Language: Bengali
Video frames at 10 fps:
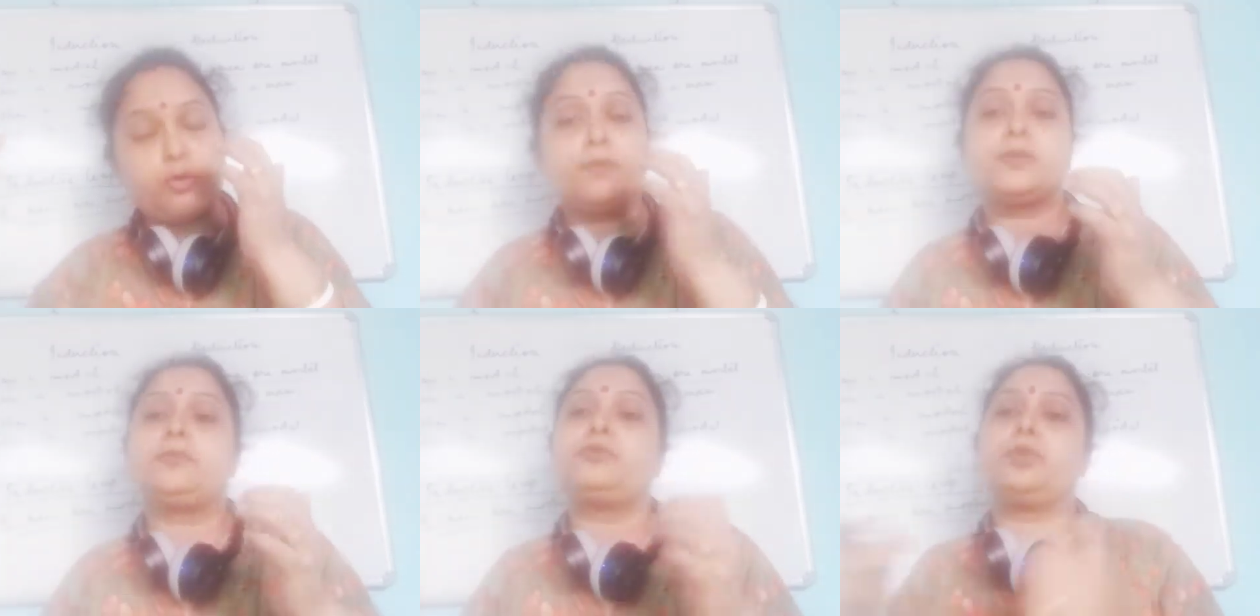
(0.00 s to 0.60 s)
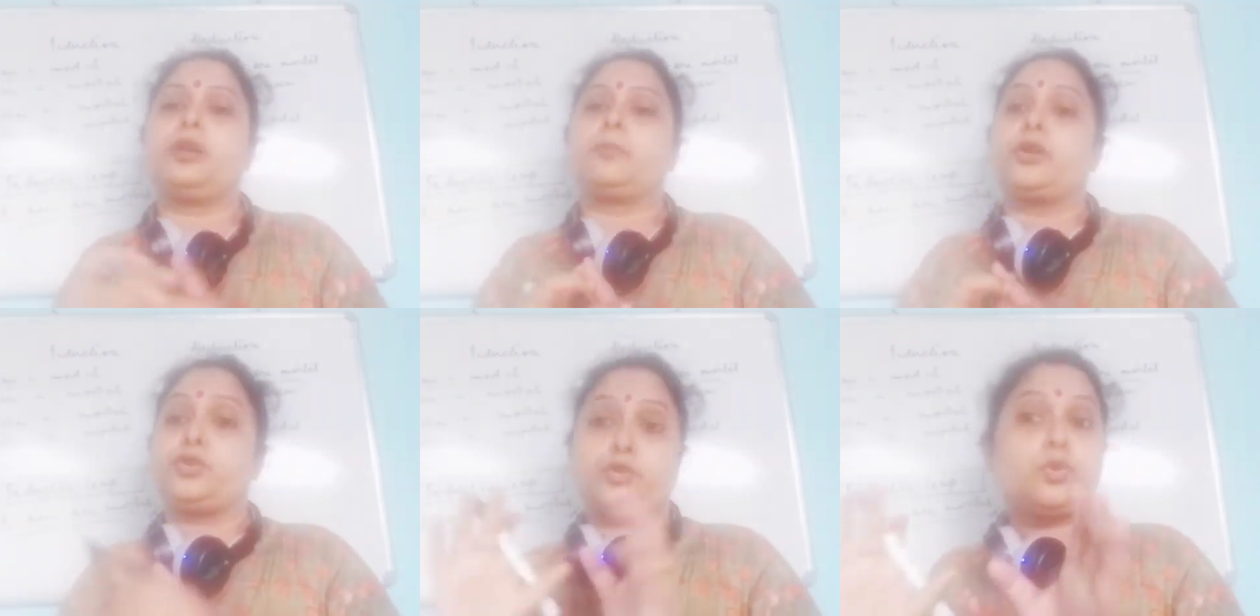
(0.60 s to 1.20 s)
আমি অবজার্ভ করলাম
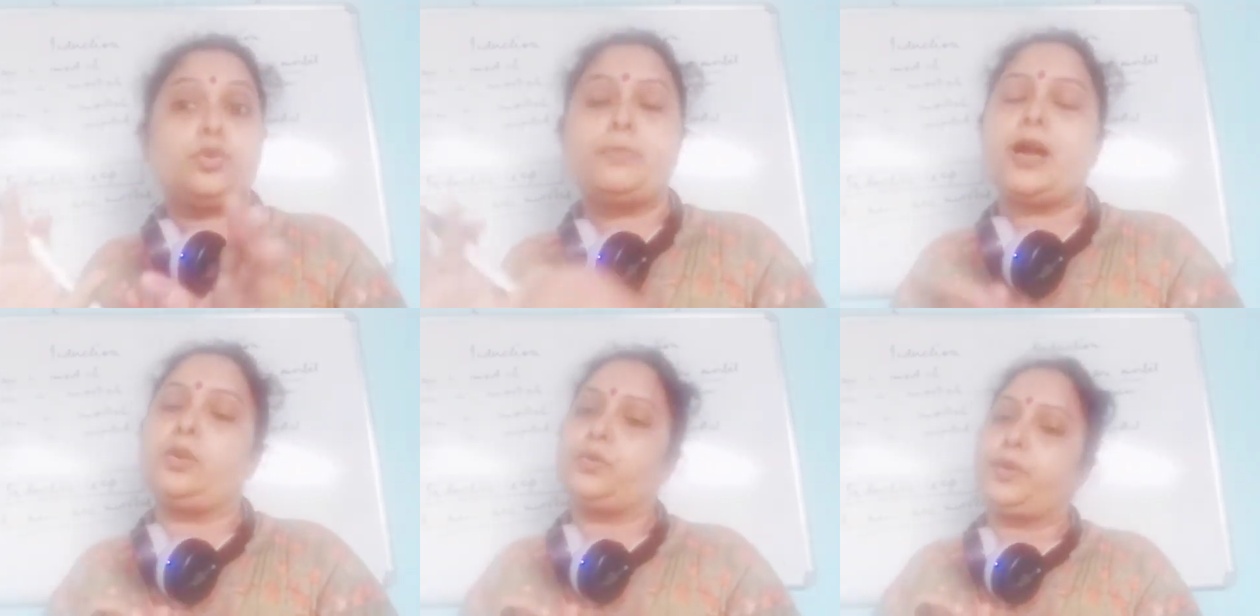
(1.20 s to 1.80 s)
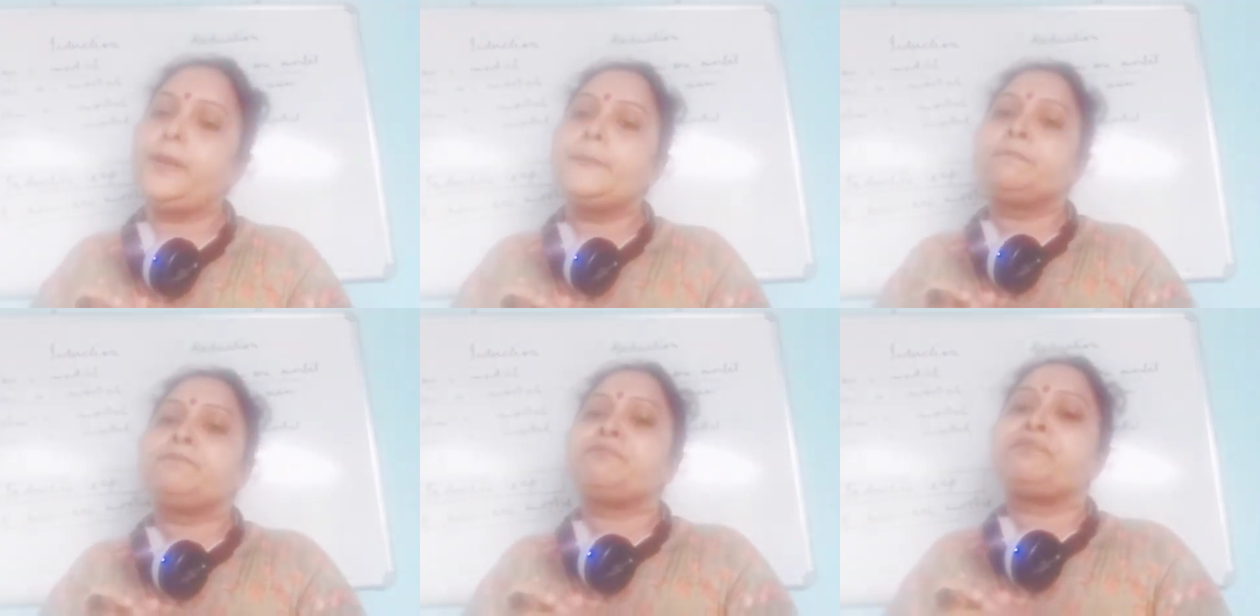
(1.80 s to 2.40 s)
কয়েকজনকে খুব ভালো করে
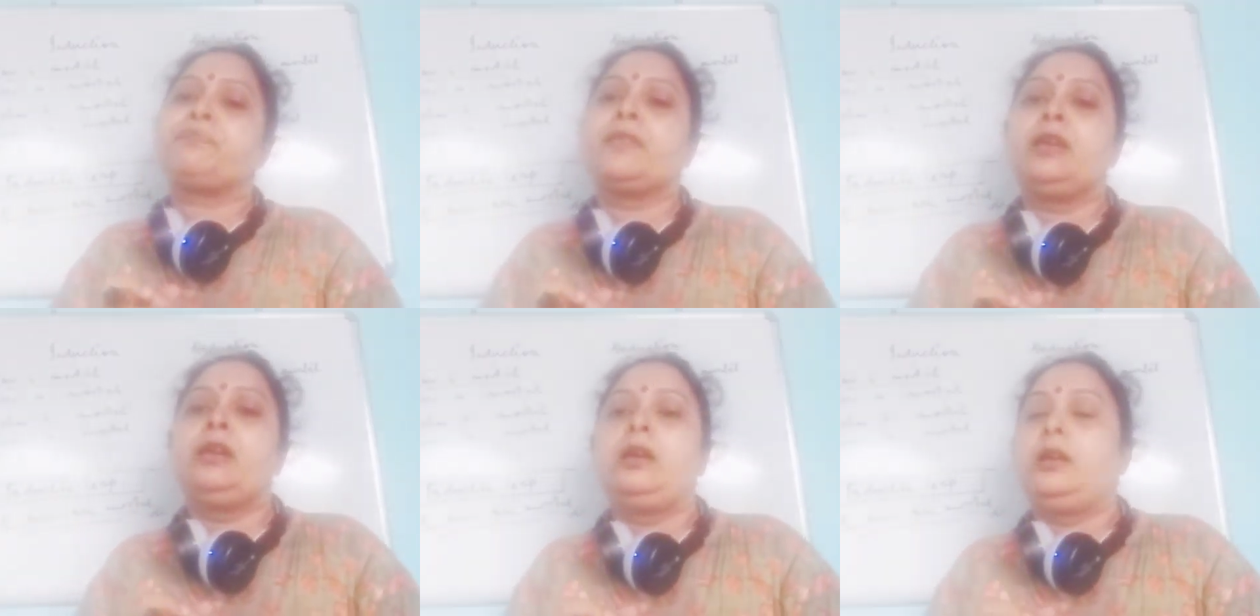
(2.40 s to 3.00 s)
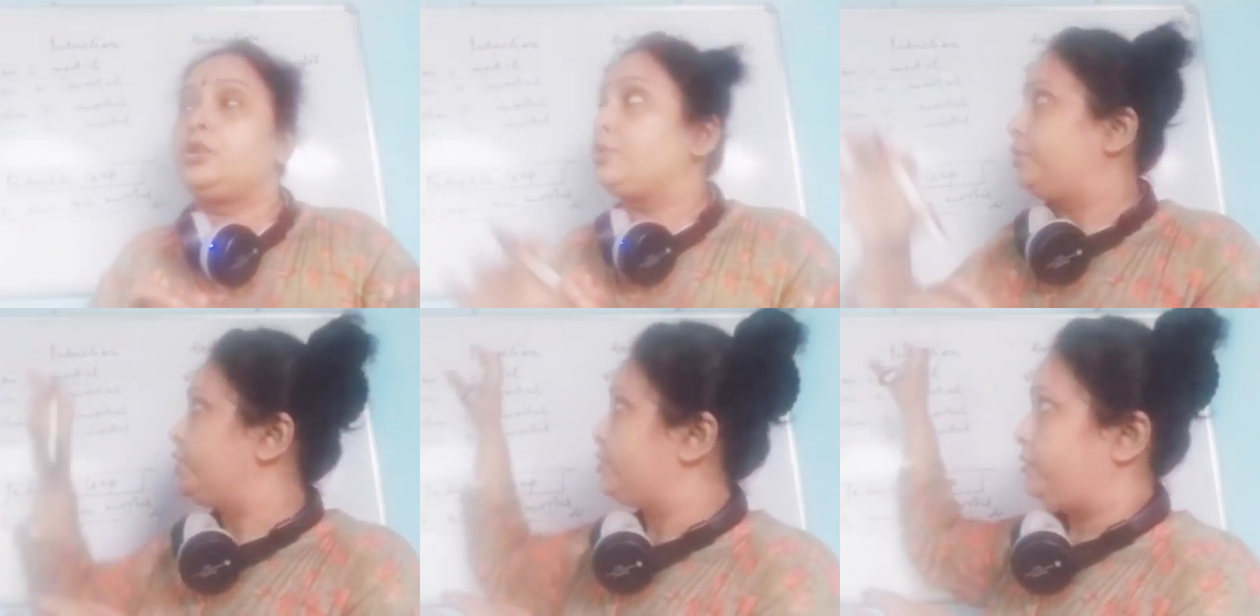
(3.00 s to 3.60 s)

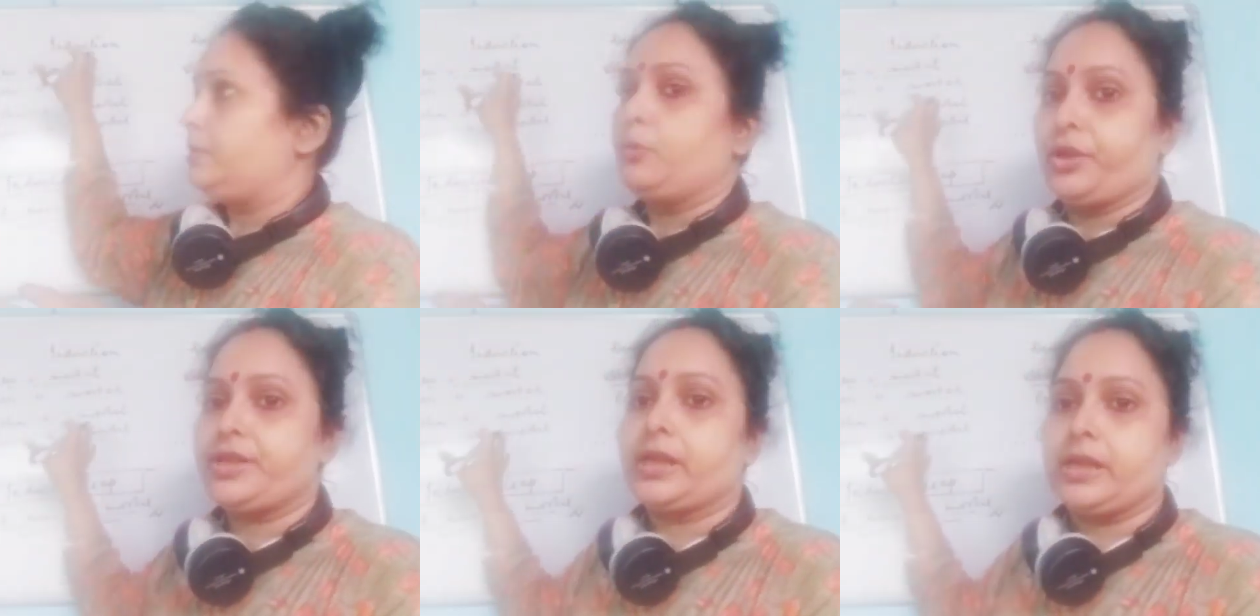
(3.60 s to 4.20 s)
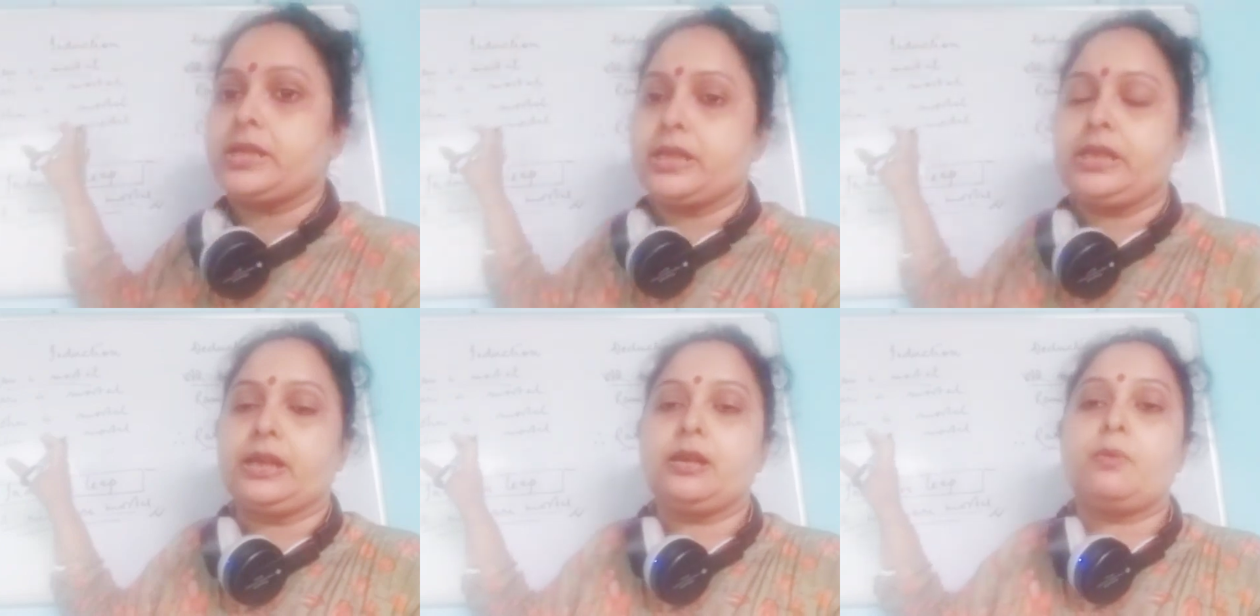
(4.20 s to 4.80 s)
সত্যি সত্যি মরেছে কিনা সেটা
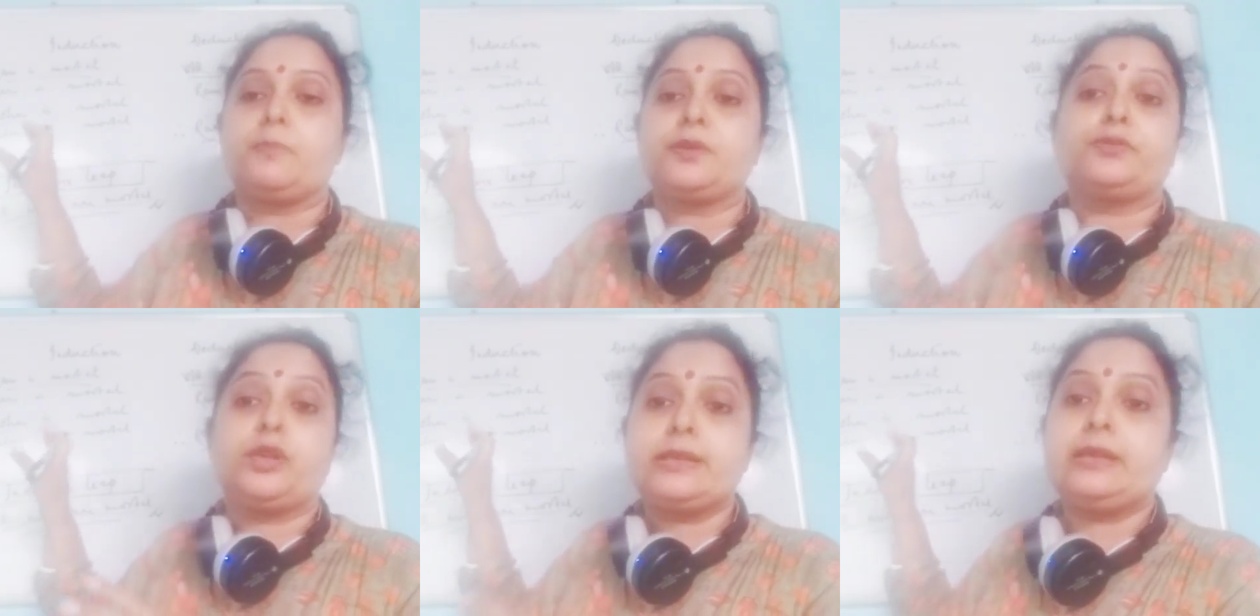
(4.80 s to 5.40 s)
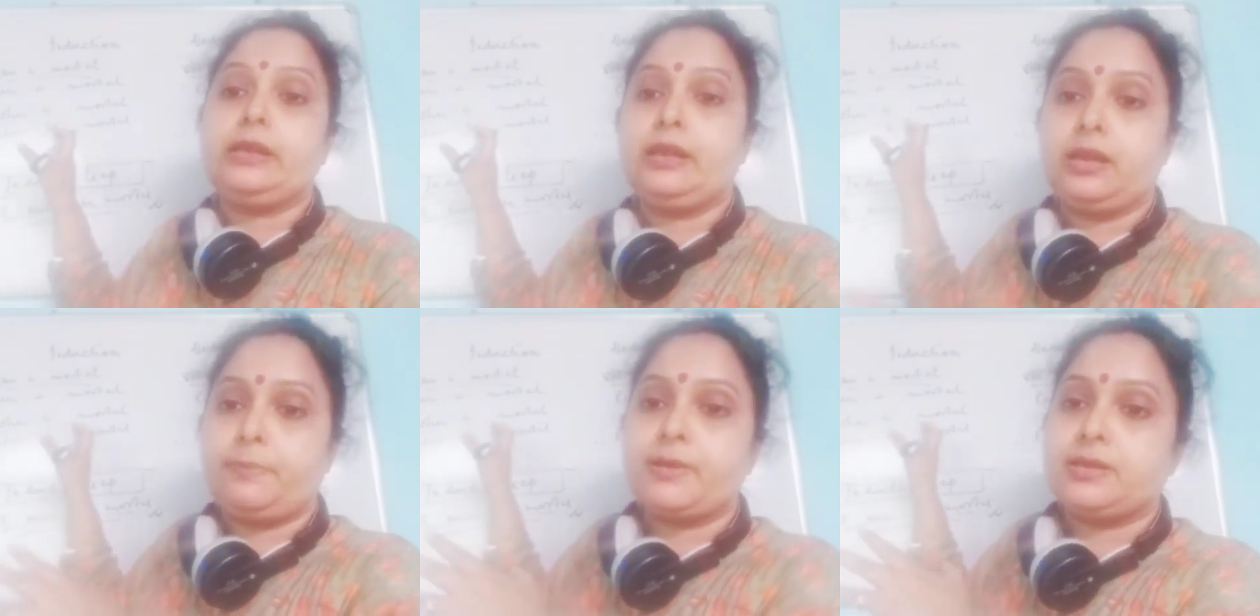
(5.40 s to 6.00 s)
দেখলাম অবজার্ভ করে
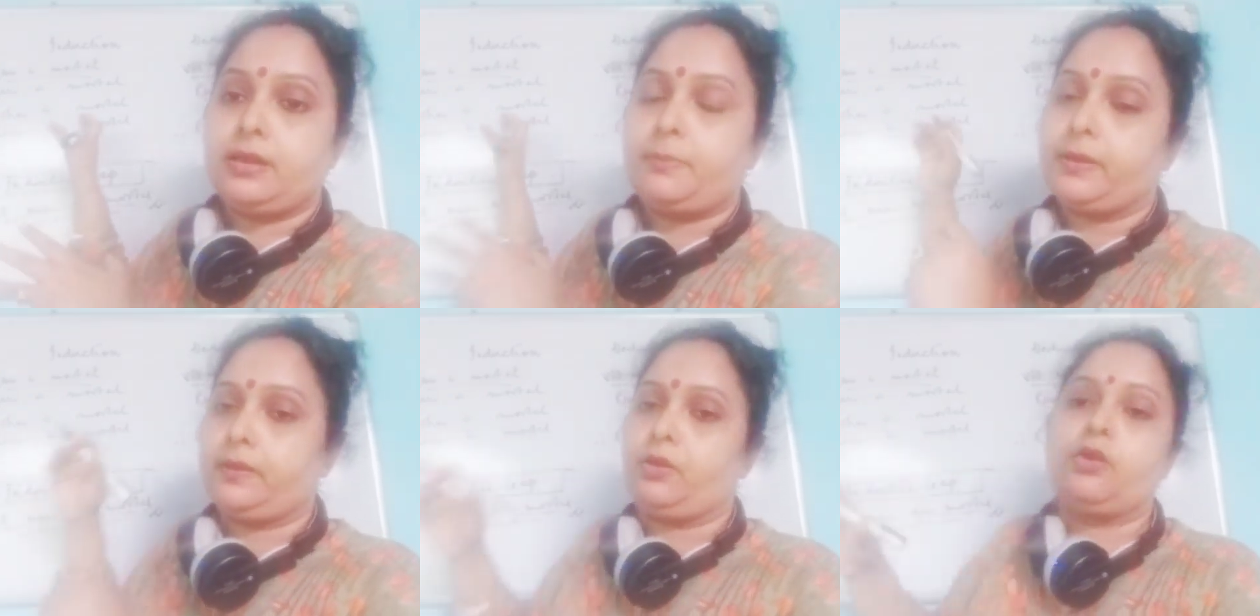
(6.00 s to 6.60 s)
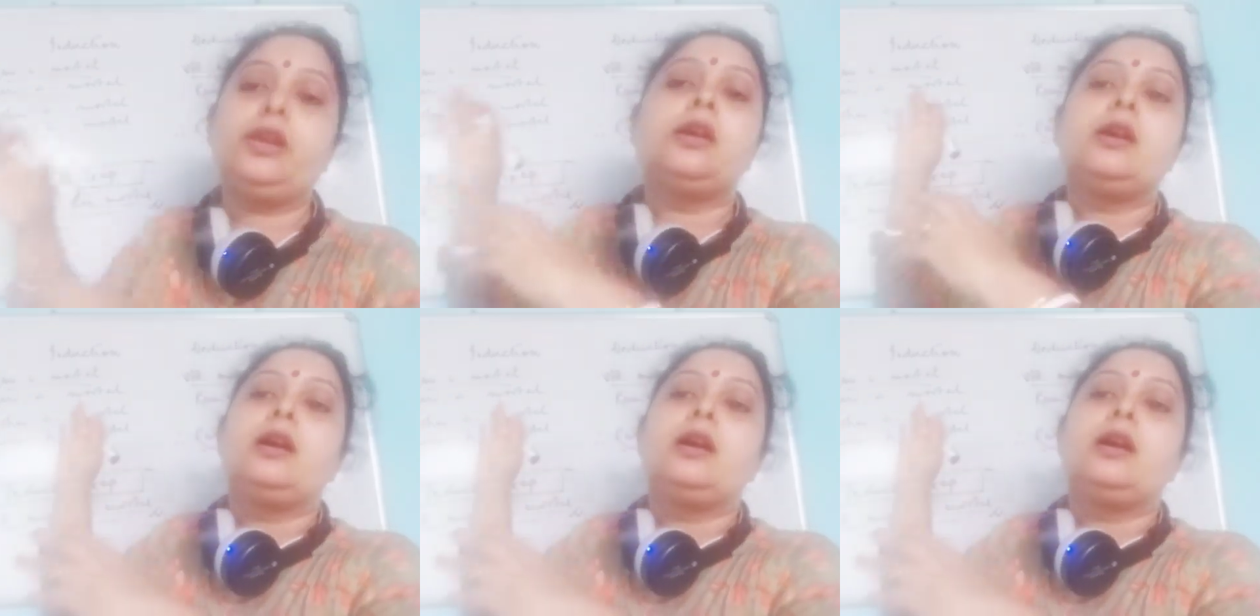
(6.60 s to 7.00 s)
সিরিয়ালের বা সিনেমাতে নয়